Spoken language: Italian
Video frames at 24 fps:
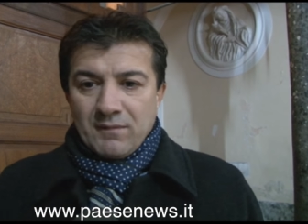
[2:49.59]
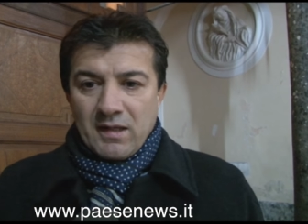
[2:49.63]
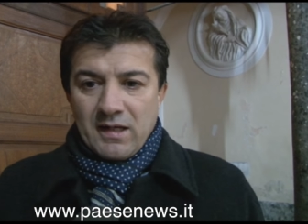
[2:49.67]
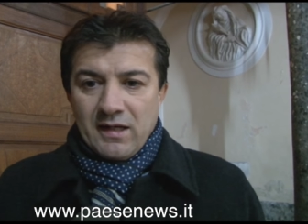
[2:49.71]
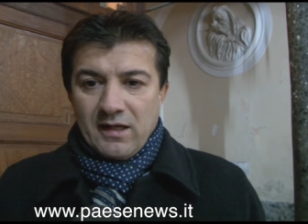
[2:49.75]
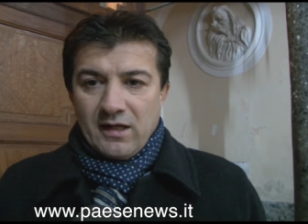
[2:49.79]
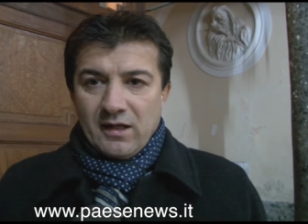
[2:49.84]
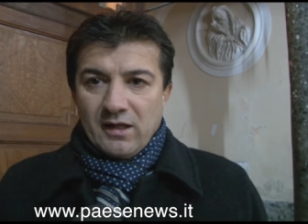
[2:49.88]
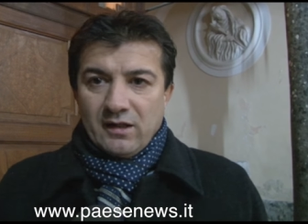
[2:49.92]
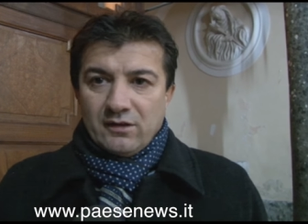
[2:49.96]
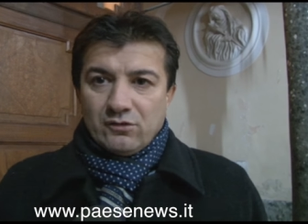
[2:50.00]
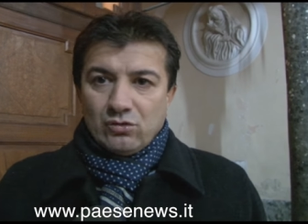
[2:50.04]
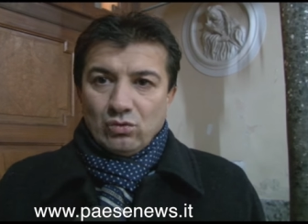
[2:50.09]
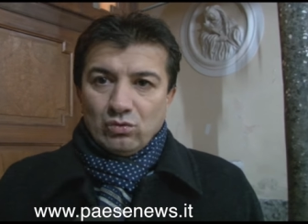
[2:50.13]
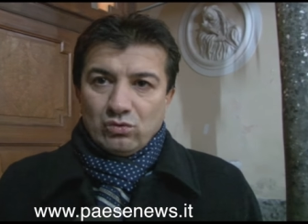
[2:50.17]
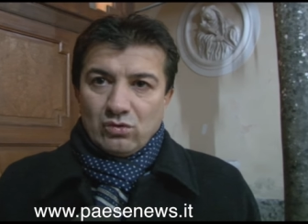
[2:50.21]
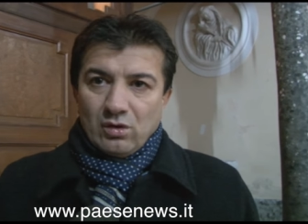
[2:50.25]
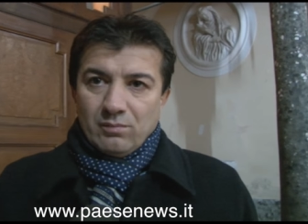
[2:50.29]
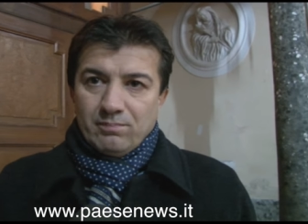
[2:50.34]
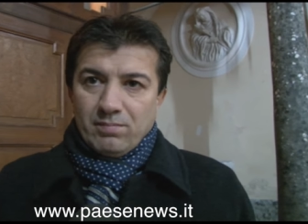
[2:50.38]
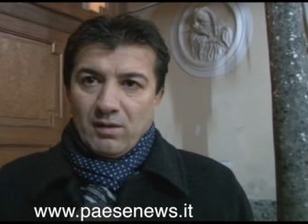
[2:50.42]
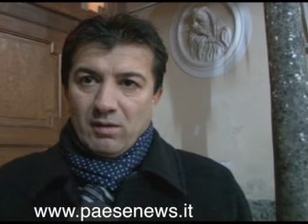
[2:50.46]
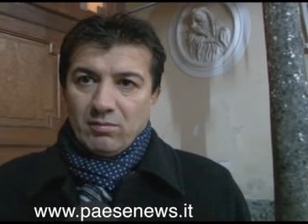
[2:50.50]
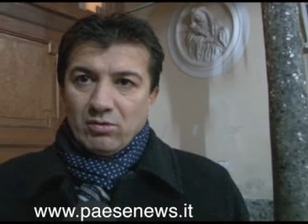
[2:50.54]
e a
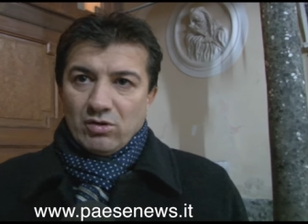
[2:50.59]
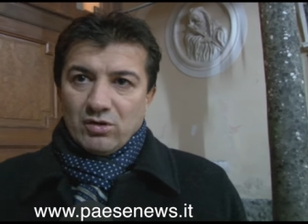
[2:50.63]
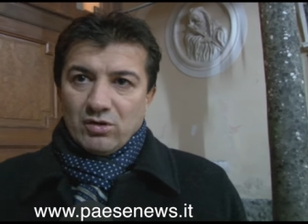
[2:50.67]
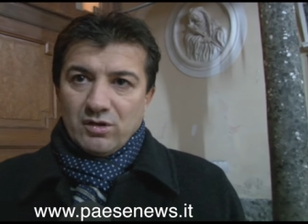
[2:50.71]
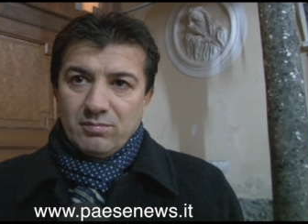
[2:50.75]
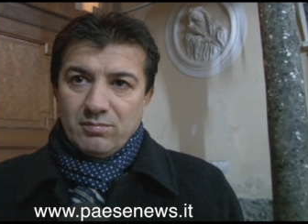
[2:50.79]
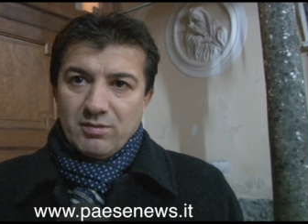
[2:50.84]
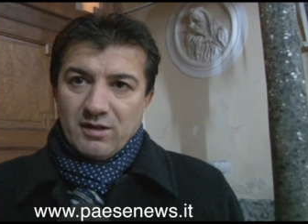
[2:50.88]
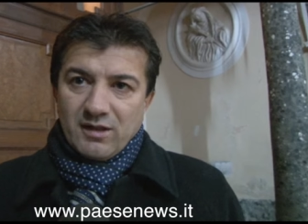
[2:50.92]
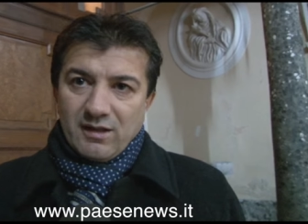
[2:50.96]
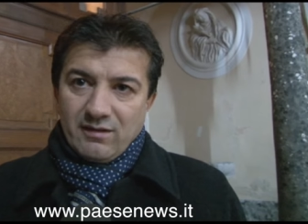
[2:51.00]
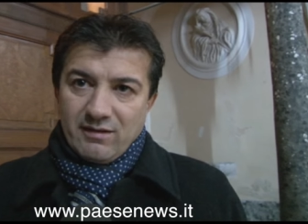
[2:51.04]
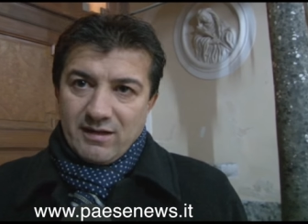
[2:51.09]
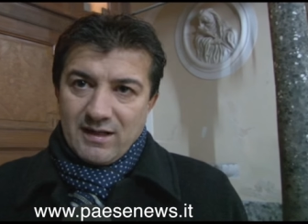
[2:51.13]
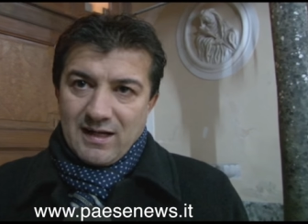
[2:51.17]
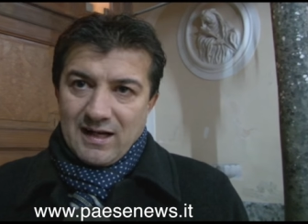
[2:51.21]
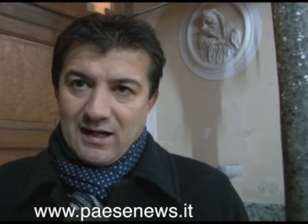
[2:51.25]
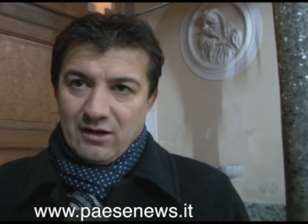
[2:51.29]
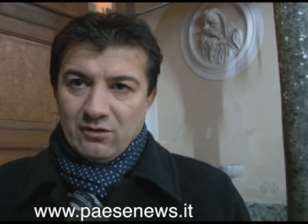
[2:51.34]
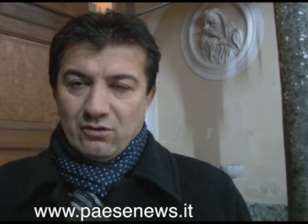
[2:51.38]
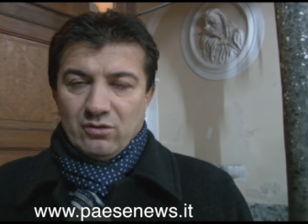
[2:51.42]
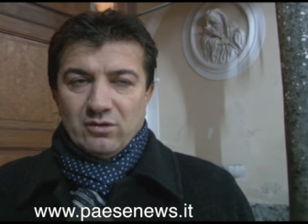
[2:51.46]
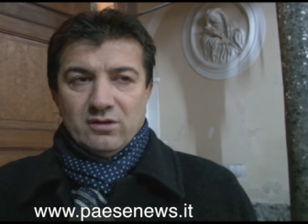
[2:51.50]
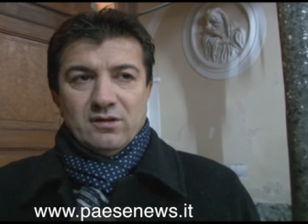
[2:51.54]
tutto il popolo di
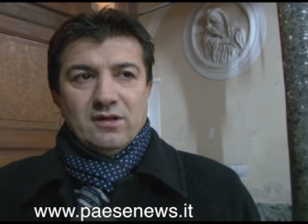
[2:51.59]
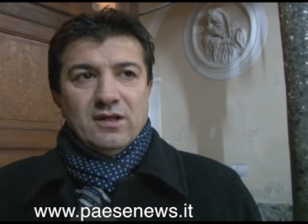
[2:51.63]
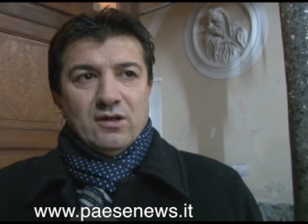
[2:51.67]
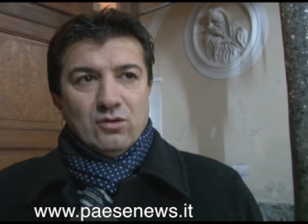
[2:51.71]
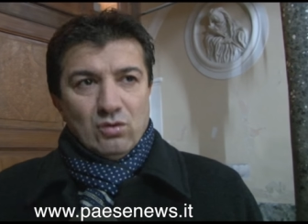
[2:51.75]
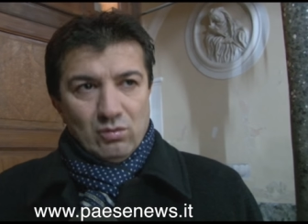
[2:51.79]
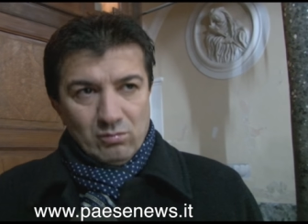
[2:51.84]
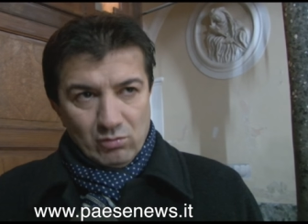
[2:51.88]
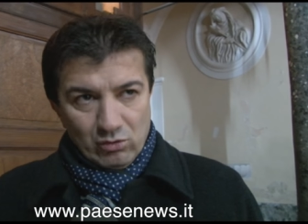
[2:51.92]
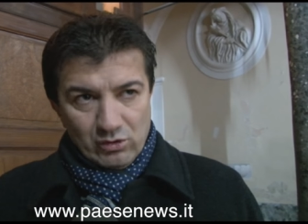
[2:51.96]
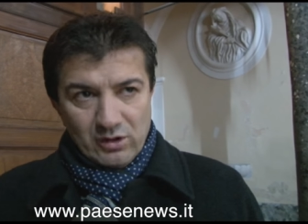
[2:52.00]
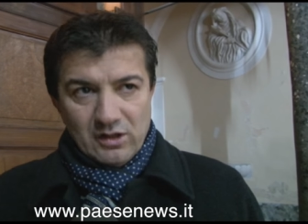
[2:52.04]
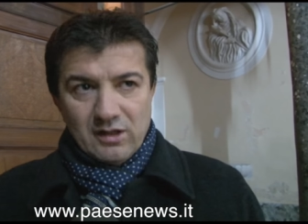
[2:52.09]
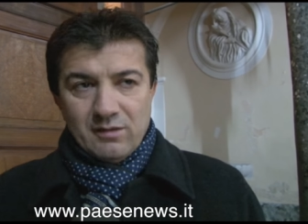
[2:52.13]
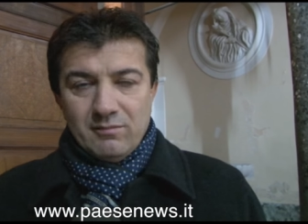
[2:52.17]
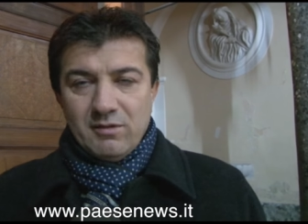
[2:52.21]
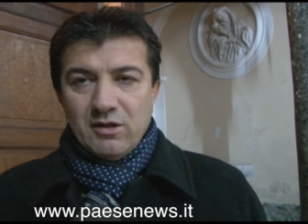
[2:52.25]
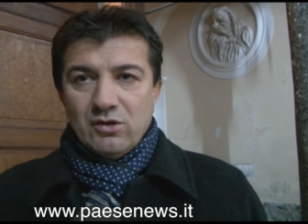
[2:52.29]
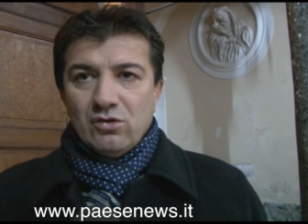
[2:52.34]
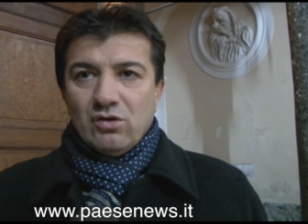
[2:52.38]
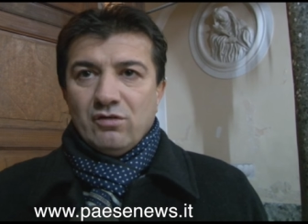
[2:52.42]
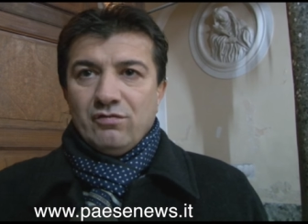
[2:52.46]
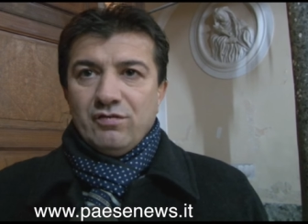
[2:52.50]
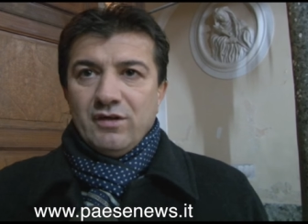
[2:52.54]
Pieraverano e dei comuni
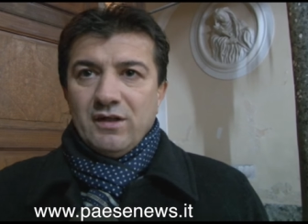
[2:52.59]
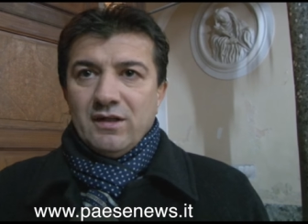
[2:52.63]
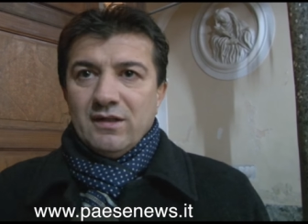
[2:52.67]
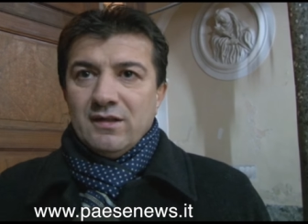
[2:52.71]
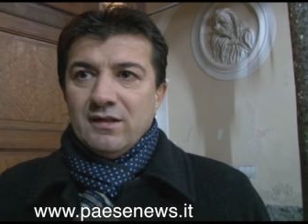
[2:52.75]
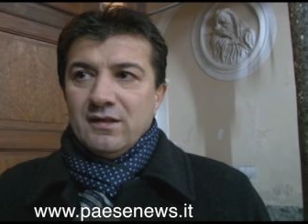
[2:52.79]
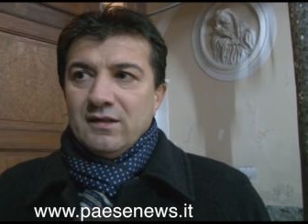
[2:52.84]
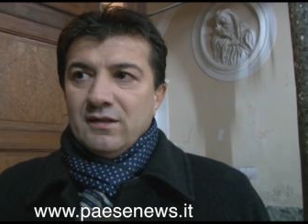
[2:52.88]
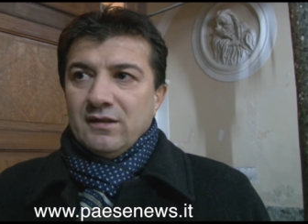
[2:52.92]
limitrofi,